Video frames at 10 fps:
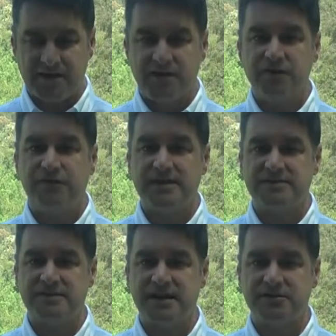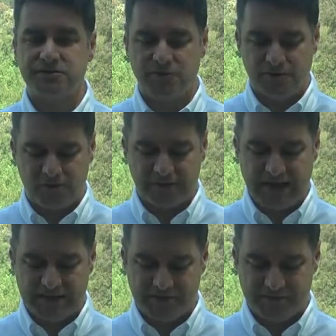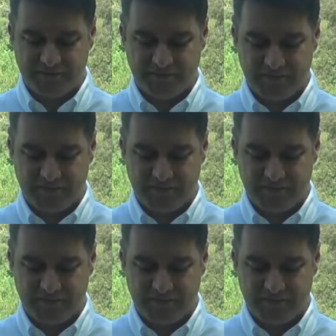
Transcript: e fazer Sua vontade.